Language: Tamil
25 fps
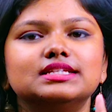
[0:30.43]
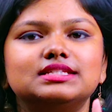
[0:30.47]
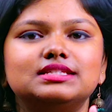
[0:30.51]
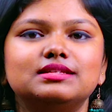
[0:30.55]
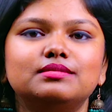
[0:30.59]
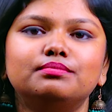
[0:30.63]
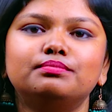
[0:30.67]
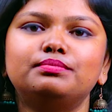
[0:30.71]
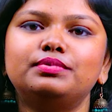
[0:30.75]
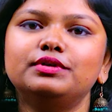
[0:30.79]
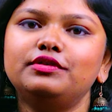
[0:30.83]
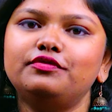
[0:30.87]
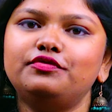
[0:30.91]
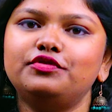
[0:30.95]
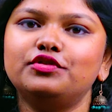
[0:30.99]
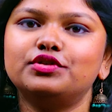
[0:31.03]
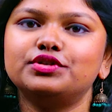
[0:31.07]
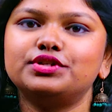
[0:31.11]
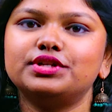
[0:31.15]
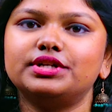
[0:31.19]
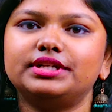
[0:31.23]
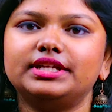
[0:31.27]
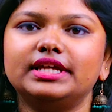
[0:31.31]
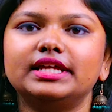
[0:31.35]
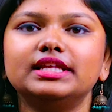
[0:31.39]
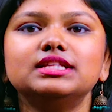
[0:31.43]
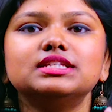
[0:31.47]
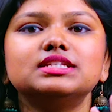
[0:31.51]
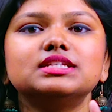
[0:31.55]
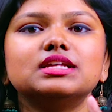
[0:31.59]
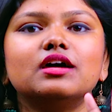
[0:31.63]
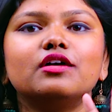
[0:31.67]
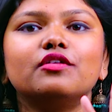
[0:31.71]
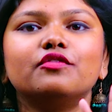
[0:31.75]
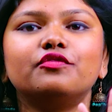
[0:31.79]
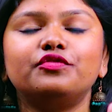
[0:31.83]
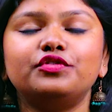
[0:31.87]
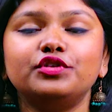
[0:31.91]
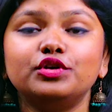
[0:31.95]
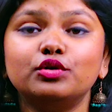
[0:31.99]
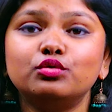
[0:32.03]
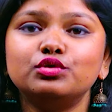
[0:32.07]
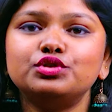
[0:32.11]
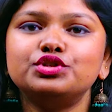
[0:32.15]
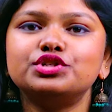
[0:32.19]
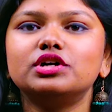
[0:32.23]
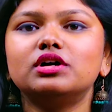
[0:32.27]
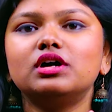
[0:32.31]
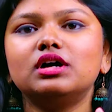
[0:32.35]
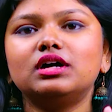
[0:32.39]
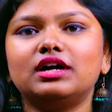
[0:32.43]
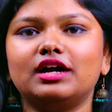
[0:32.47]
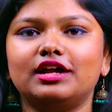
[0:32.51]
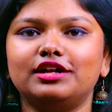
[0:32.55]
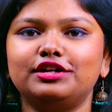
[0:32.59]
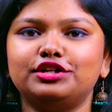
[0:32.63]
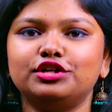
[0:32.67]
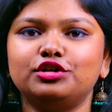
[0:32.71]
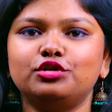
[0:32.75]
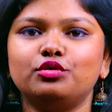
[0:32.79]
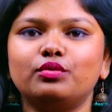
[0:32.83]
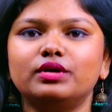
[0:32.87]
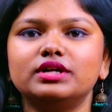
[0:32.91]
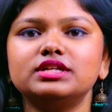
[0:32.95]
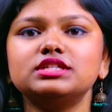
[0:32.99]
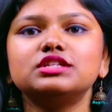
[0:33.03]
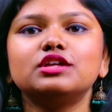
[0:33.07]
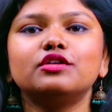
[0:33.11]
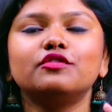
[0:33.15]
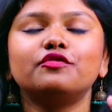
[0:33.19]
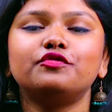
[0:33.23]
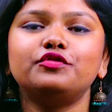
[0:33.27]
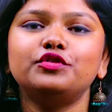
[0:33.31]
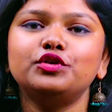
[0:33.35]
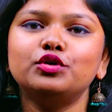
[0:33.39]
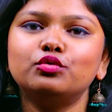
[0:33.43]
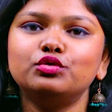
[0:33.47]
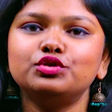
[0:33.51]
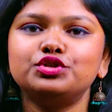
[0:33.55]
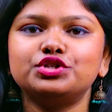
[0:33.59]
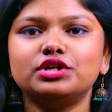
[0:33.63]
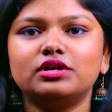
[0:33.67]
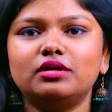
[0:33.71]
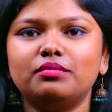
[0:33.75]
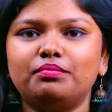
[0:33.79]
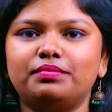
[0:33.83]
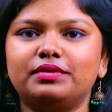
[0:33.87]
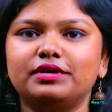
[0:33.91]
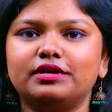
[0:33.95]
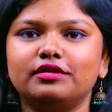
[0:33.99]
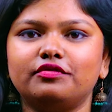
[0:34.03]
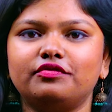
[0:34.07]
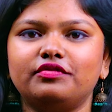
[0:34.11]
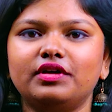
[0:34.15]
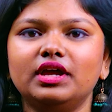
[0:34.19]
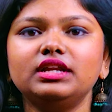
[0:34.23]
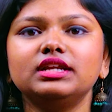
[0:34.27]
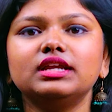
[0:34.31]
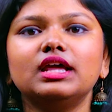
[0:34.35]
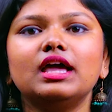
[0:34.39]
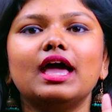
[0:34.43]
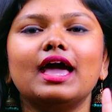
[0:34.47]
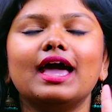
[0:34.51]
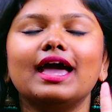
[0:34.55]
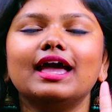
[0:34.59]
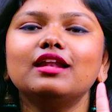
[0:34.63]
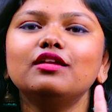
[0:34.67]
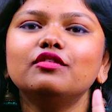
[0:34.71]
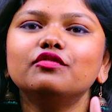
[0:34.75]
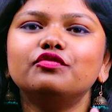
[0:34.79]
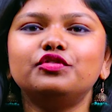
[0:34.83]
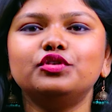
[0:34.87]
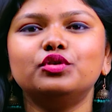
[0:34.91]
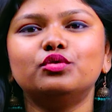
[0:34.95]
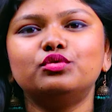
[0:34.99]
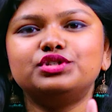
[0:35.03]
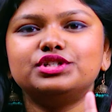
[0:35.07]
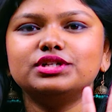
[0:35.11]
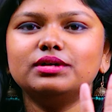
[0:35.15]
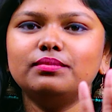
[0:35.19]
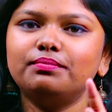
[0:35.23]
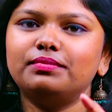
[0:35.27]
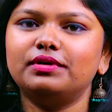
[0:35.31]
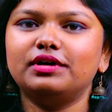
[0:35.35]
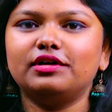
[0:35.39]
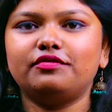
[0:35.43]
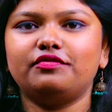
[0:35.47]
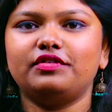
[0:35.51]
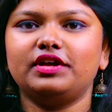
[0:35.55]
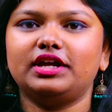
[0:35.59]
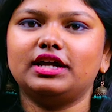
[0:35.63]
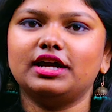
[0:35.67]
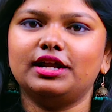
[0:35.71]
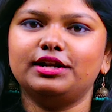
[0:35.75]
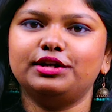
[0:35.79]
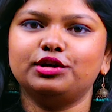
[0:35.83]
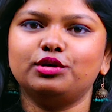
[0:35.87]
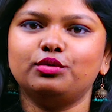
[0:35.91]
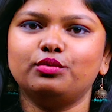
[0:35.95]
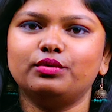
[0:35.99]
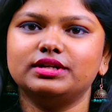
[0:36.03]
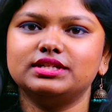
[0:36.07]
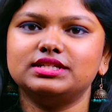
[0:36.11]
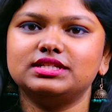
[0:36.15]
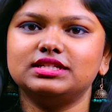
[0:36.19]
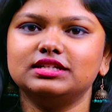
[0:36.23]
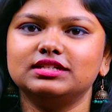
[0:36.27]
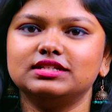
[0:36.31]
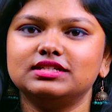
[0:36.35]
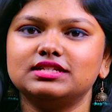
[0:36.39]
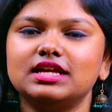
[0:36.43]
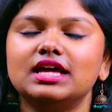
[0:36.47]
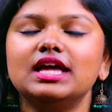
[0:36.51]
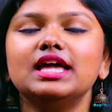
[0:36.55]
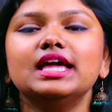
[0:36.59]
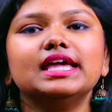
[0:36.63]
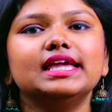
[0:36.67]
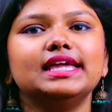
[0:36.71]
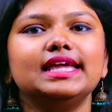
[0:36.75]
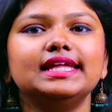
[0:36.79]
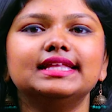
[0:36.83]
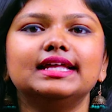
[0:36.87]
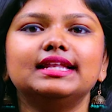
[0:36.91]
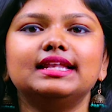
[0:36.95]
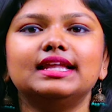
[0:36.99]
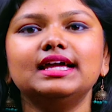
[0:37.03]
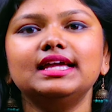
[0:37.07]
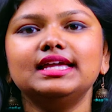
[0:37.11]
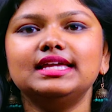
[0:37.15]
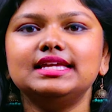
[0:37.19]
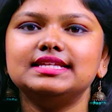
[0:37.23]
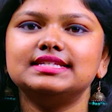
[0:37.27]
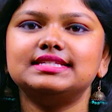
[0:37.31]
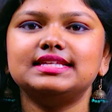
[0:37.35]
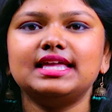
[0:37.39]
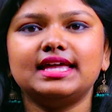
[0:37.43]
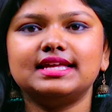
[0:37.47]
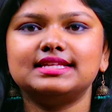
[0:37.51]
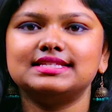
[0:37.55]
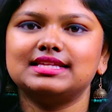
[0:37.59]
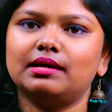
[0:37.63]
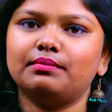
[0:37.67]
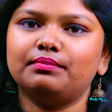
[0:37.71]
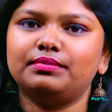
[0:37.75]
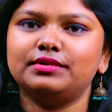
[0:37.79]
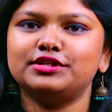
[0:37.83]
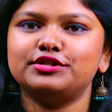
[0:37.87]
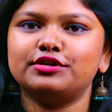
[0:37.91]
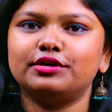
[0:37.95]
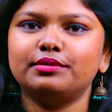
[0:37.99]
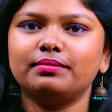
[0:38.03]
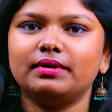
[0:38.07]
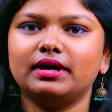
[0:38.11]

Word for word: சிம்பிள் future டென்ஸ் future continuous, future பர்ஃபெக்ட் அண்ட் future பர்ஃபெக்ட் continuous tense. இதெல்லாம் ஈஸியாக எக்ஸாம்பிள்ஸோட